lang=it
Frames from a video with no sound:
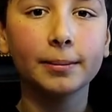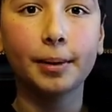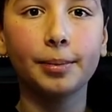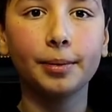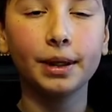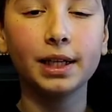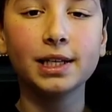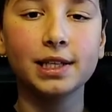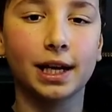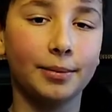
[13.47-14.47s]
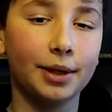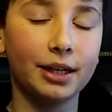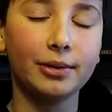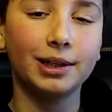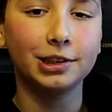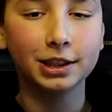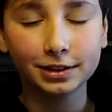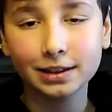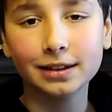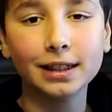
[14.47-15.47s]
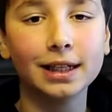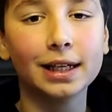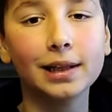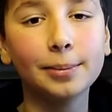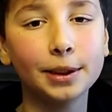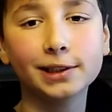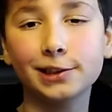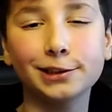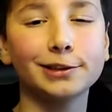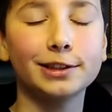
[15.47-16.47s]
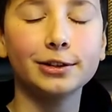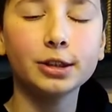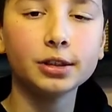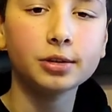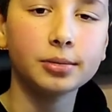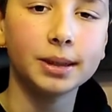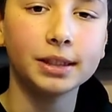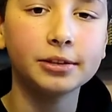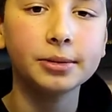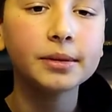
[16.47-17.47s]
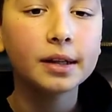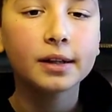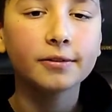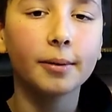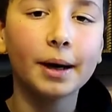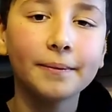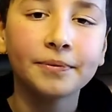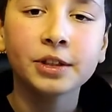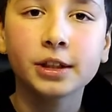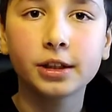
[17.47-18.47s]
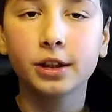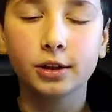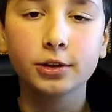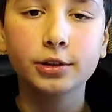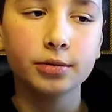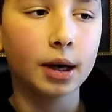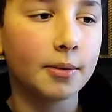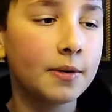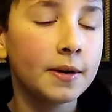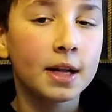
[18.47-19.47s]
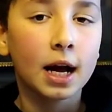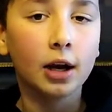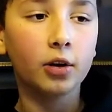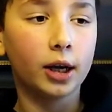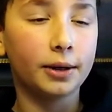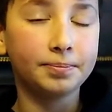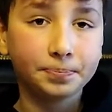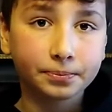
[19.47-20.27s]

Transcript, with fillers: Ma prima di iniziare mi raccomando iscrivetevi al canale perché ci sono dei contenuti bellissimi. Vabbè, eh, continuiamo. Allora,